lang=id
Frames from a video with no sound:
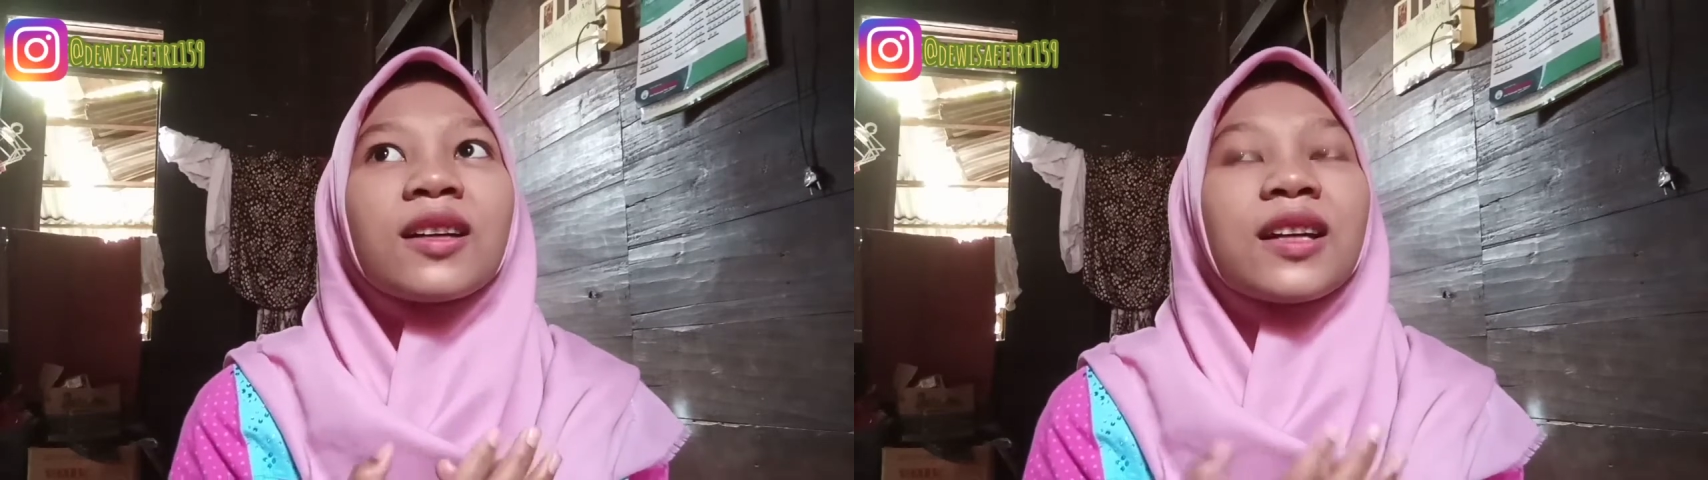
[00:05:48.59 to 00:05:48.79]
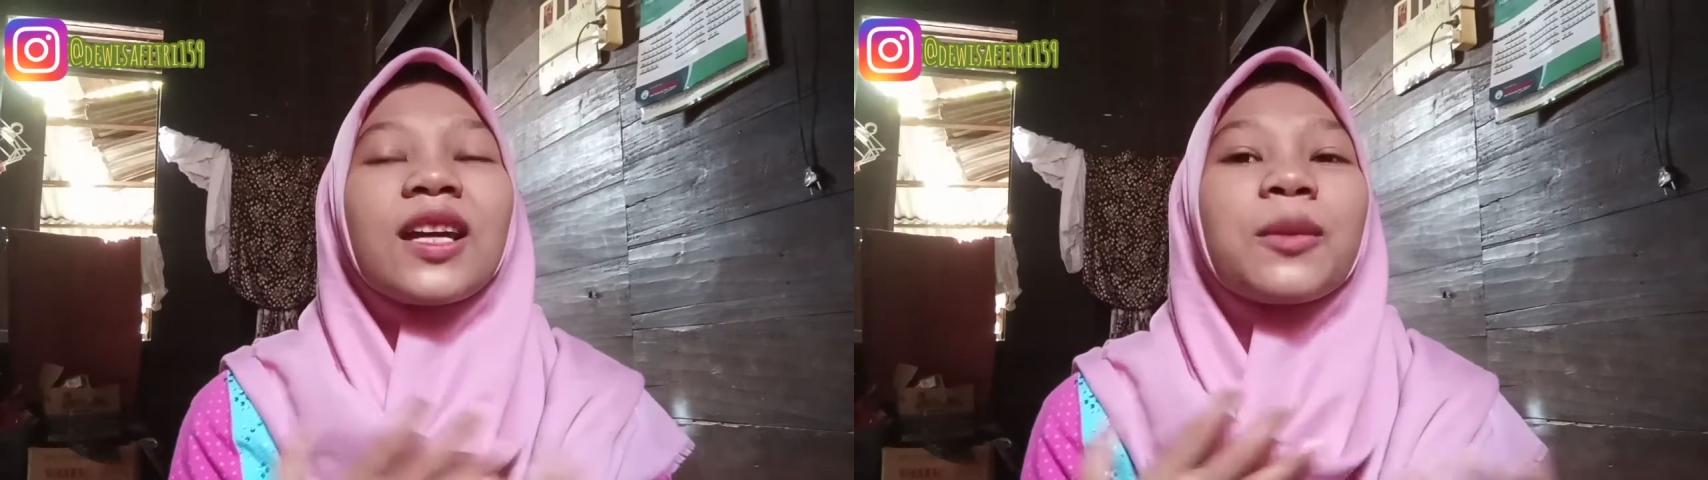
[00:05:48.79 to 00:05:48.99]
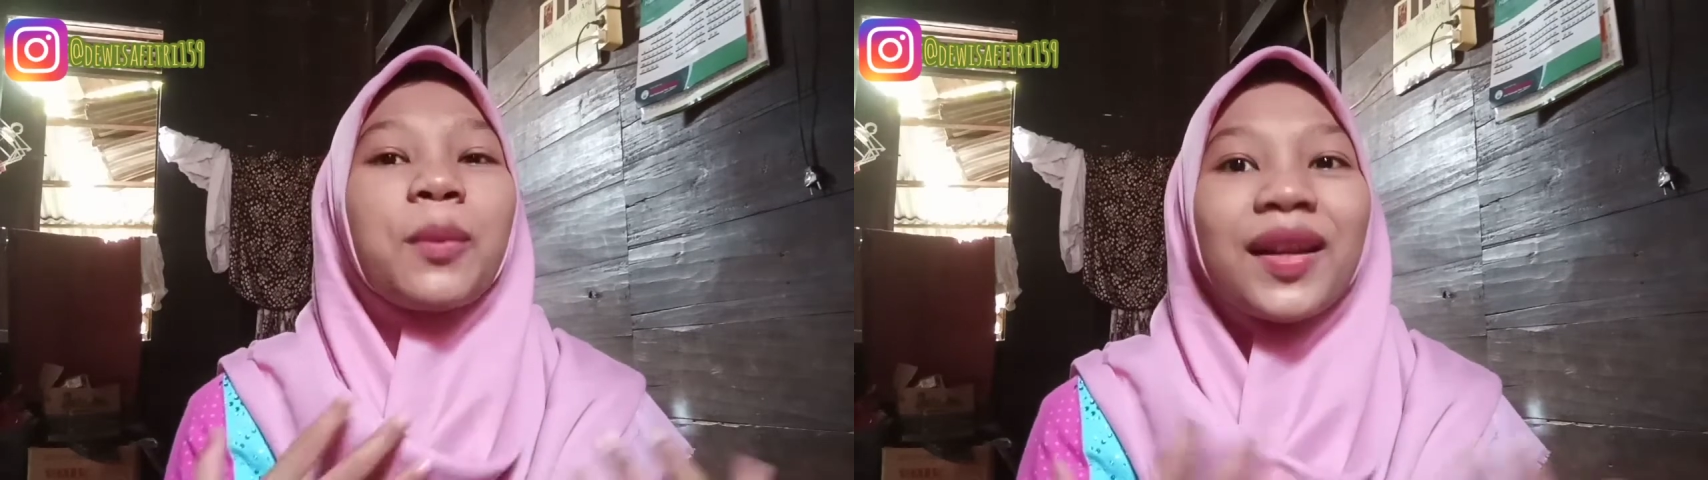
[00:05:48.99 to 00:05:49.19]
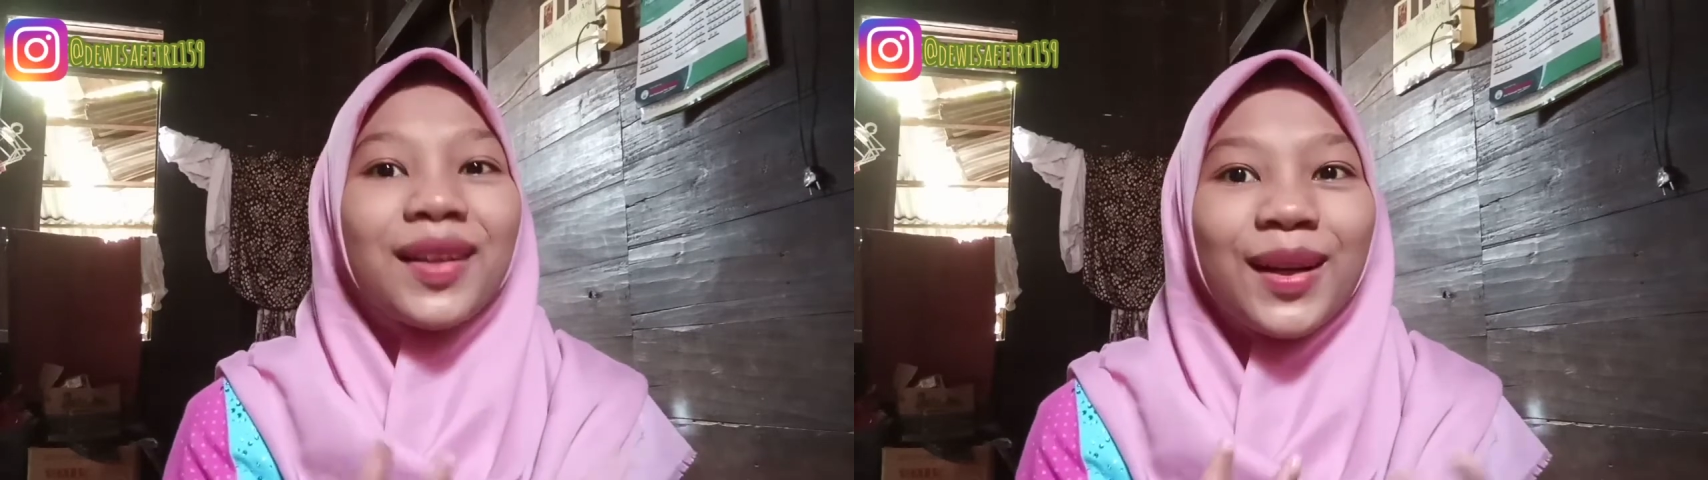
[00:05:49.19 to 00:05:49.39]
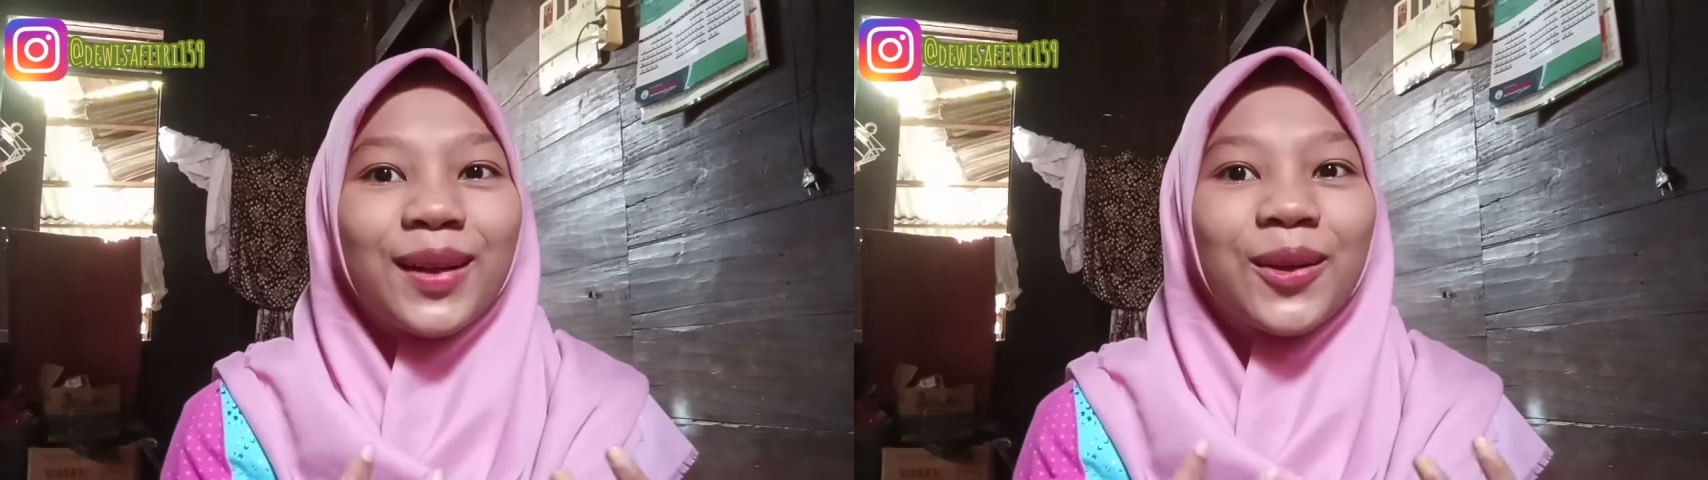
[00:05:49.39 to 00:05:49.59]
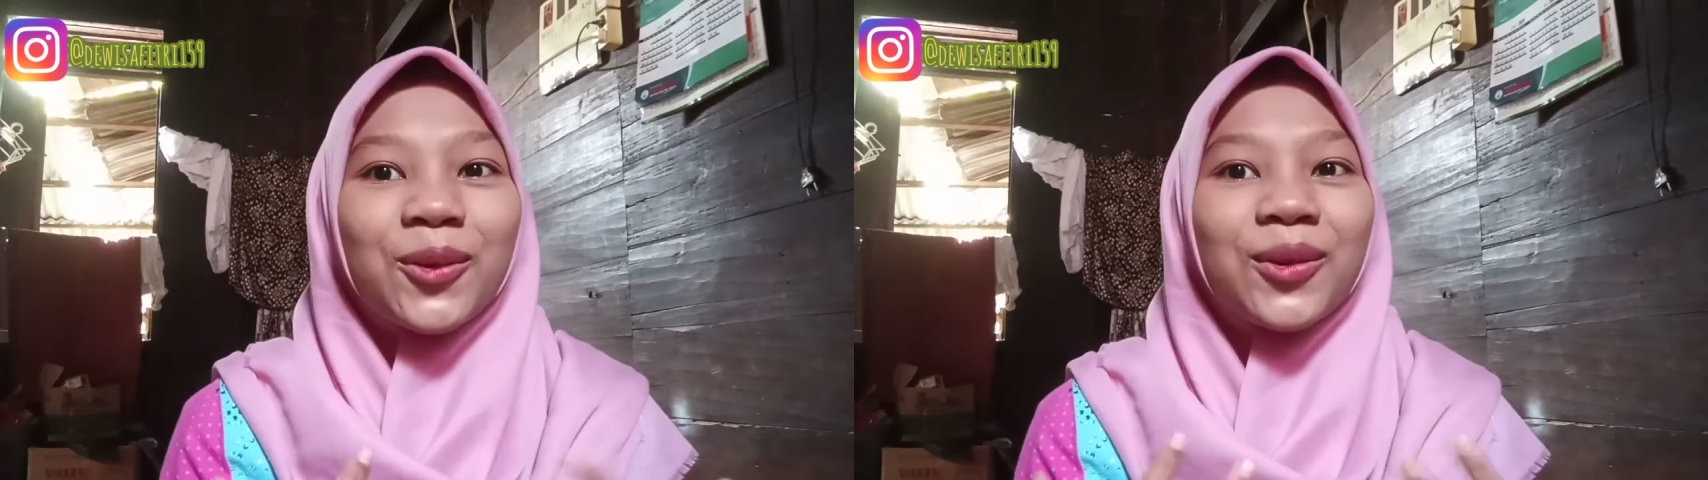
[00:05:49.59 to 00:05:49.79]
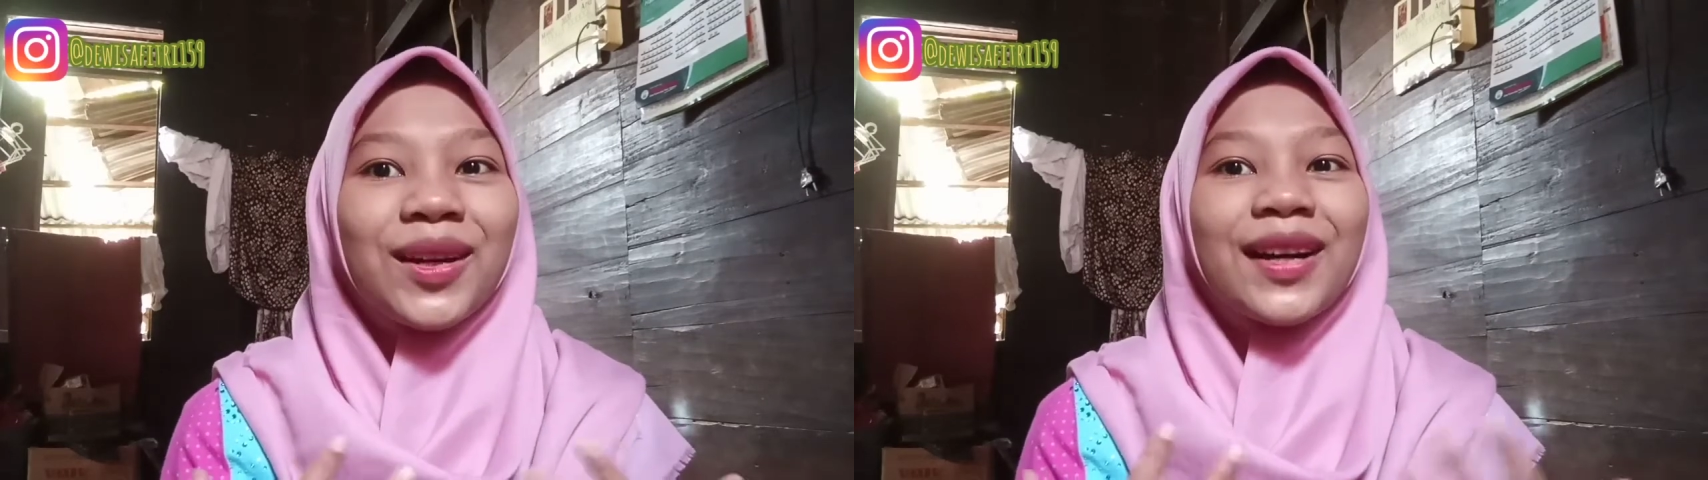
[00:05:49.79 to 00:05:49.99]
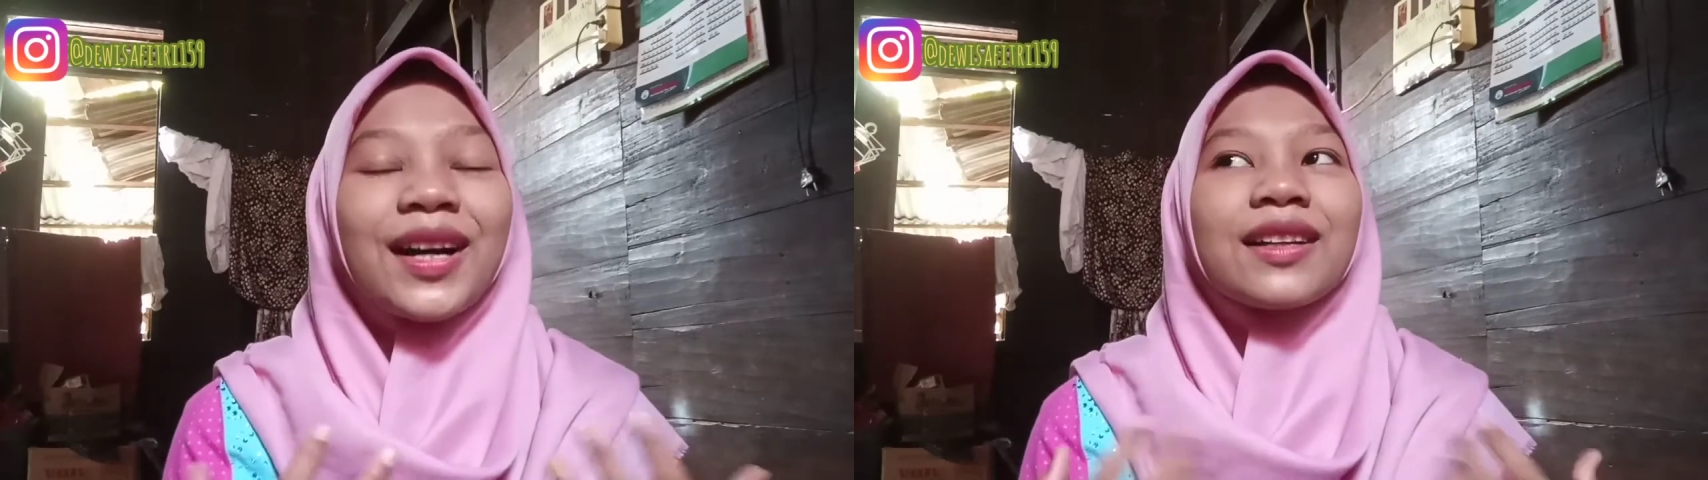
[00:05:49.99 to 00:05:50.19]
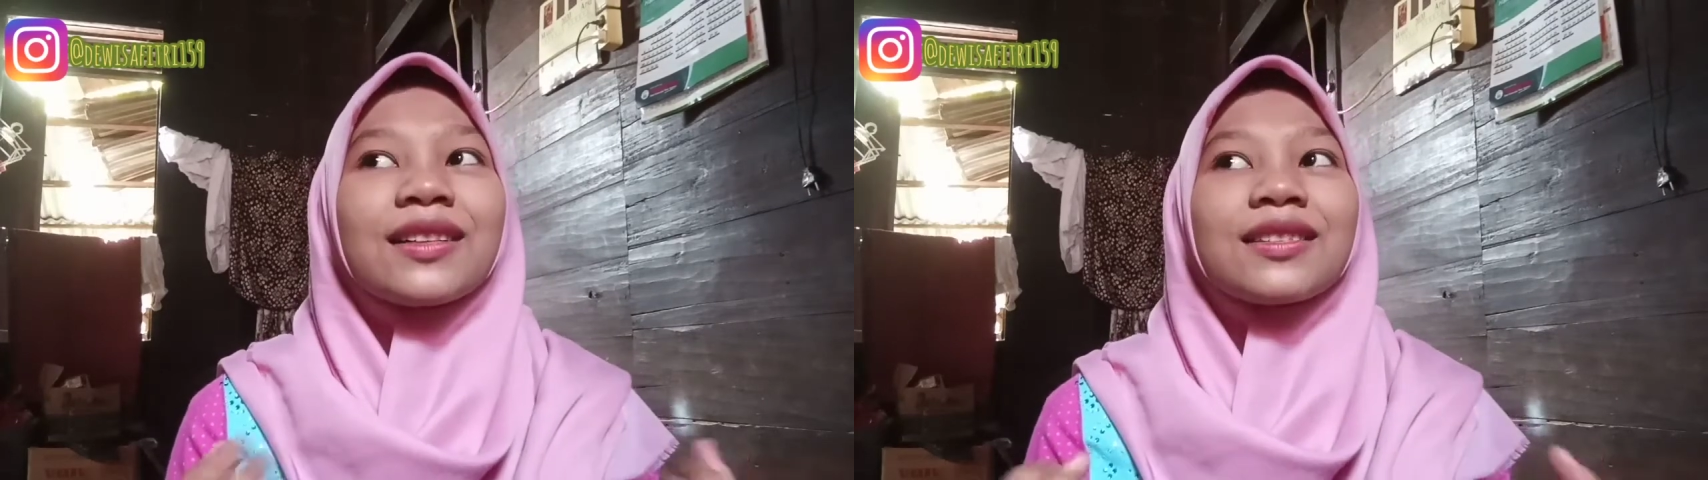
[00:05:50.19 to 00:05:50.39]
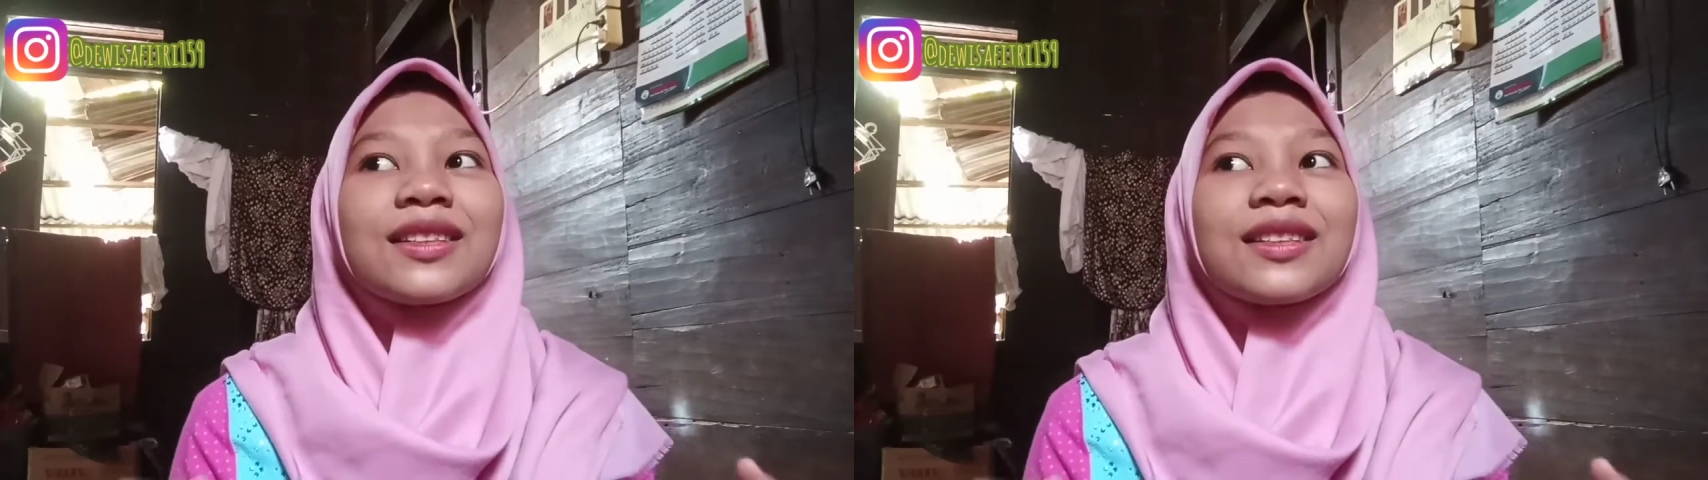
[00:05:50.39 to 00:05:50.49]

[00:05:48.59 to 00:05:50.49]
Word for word: kayak mana gitu ya kan